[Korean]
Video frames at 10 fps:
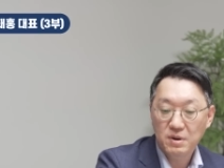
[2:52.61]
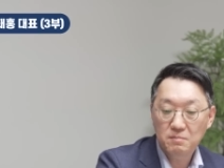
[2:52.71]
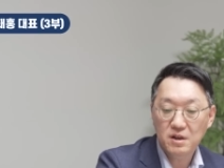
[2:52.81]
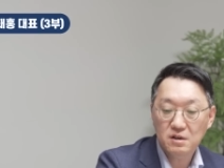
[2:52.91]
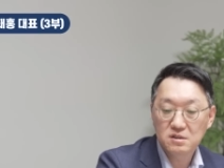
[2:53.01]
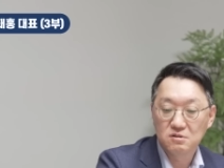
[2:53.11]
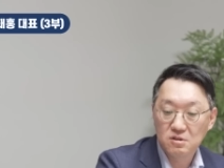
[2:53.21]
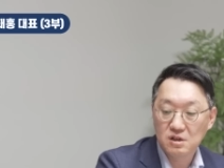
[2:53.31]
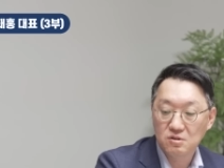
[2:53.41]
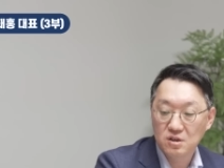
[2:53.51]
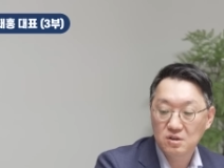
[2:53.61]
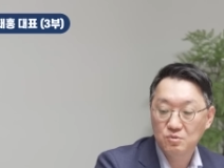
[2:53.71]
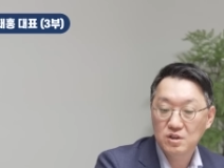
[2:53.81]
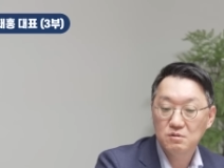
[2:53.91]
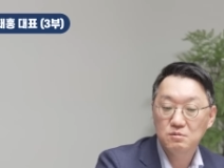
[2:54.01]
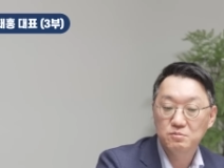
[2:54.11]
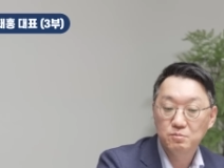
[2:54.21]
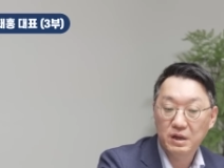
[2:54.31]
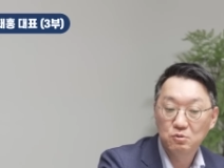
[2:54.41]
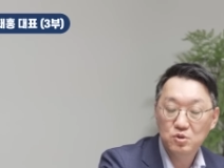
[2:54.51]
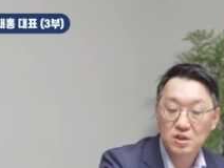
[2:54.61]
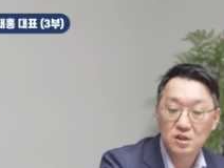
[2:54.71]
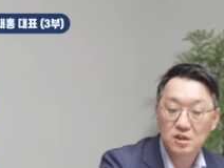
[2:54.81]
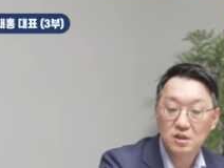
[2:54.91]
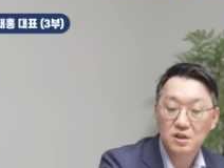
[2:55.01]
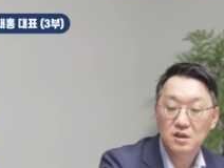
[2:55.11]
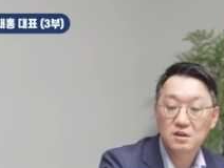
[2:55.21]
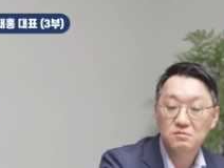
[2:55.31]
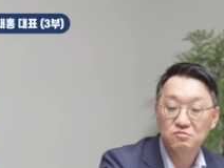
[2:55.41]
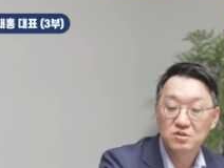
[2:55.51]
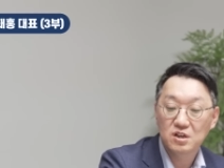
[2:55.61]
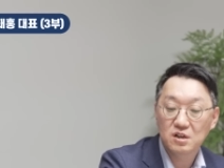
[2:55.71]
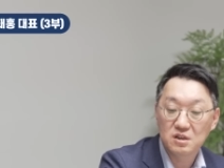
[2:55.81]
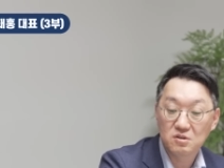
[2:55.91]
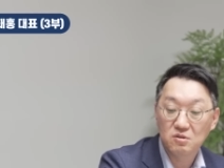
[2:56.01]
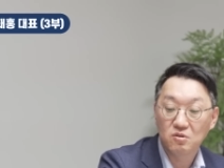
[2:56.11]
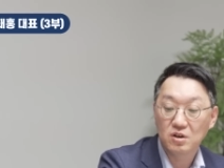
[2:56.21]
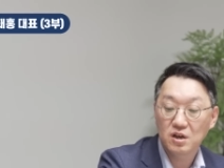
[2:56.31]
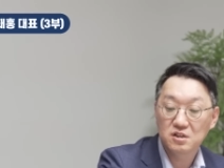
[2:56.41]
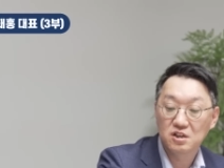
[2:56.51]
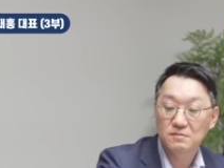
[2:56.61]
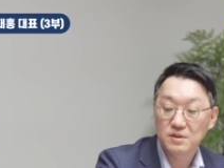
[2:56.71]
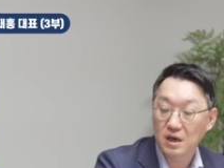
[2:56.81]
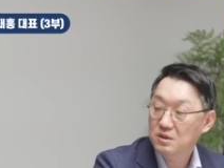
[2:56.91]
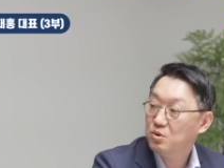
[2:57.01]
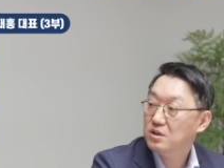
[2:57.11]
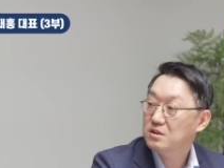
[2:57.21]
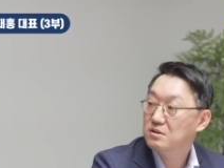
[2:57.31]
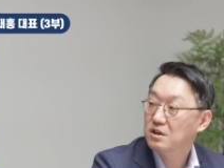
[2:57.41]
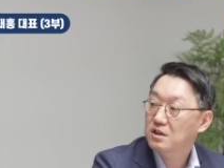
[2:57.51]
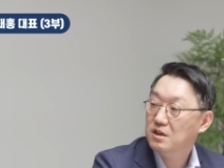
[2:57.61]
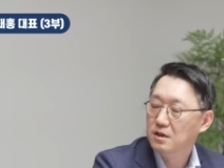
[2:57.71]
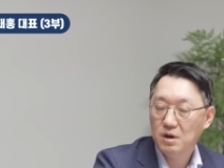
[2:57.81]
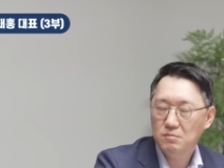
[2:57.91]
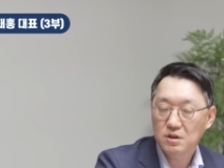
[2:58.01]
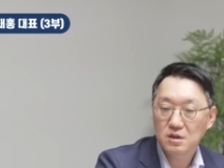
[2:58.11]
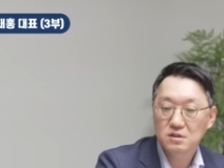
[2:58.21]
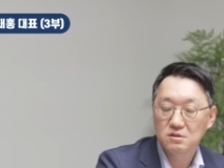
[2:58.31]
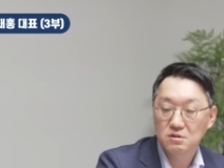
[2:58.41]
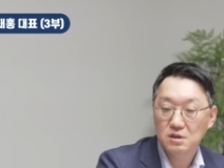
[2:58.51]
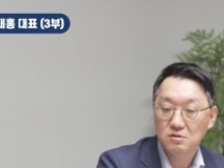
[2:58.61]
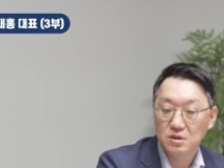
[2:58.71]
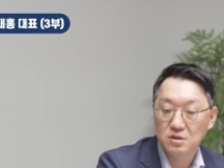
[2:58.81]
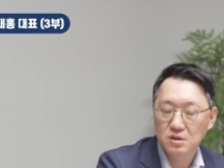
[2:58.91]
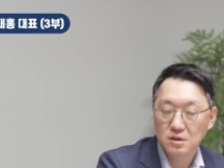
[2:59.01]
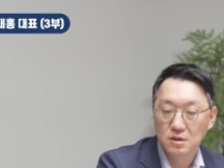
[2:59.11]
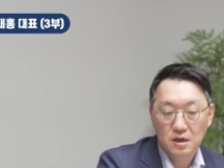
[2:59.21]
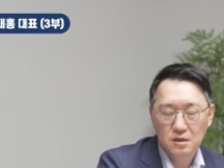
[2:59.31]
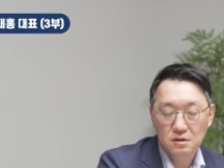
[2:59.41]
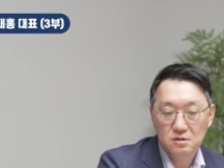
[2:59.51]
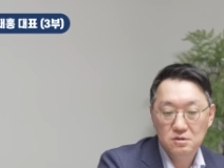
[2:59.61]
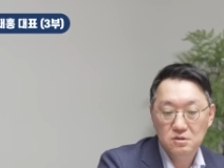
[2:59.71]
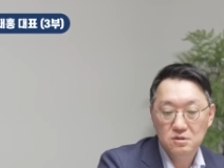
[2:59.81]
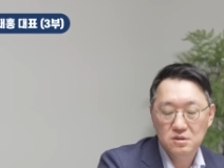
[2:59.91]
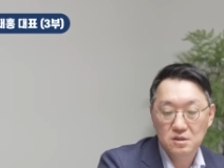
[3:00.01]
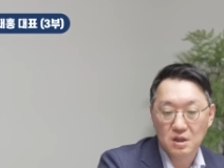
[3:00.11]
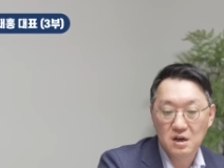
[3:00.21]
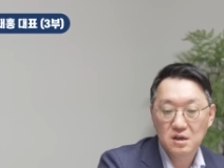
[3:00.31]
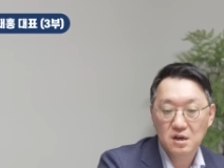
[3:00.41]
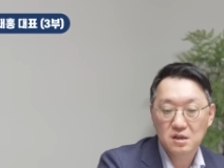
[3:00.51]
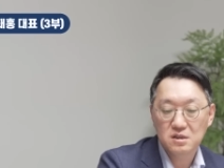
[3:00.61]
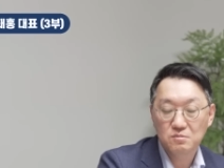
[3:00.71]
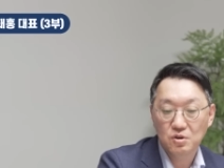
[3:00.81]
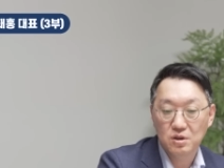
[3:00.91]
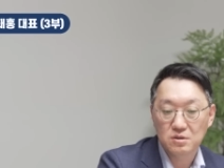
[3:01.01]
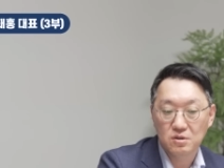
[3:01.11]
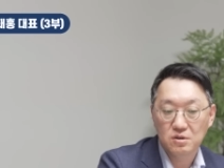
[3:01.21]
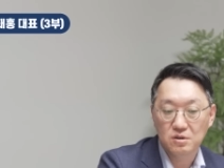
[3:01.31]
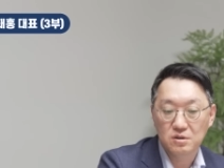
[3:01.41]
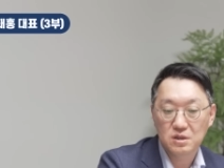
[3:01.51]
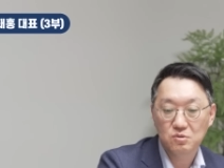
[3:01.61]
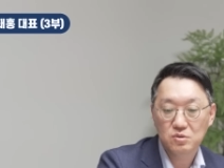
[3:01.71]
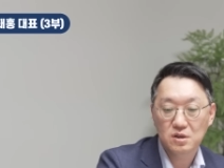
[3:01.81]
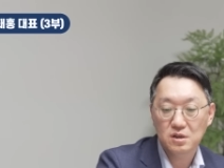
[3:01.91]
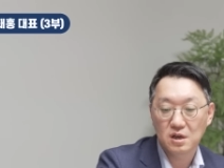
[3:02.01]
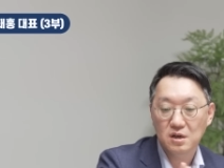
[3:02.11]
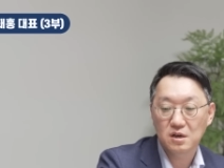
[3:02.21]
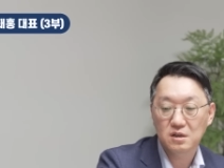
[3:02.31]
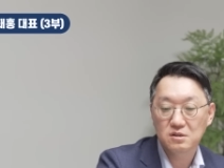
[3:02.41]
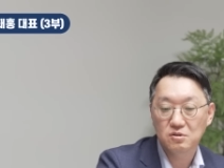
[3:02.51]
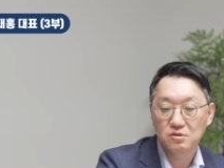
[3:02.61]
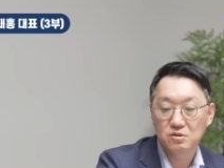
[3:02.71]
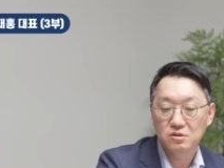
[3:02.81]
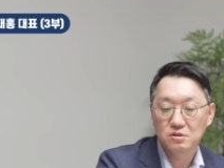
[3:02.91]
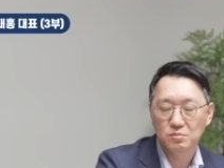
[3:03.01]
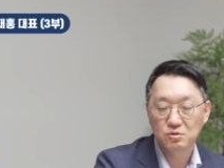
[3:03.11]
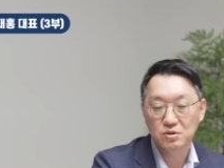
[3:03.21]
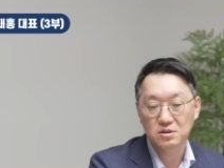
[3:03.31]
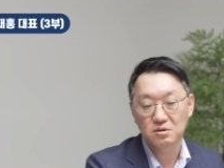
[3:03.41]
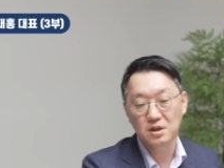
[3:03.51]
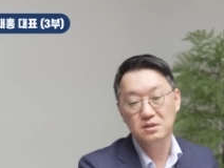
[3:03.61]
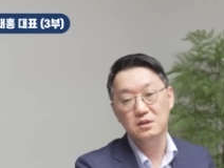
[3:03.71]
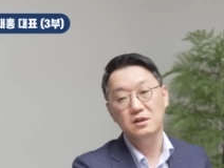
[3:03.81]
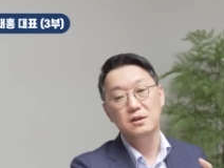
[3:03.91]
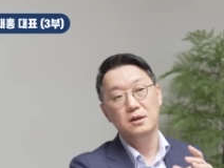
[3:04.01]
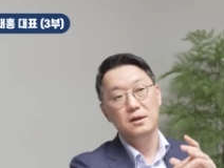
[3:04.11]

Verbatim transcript: 판매량은 늘어날 거예요. 왜냐하면 반도체가 문제가 됐었던 게 지금은 다 해소가 됐으니까 판매량은 늘어날 것 같은데 하나는 이제 단가 측면에서 자동차가 단가라는 거는 미국에서는 항상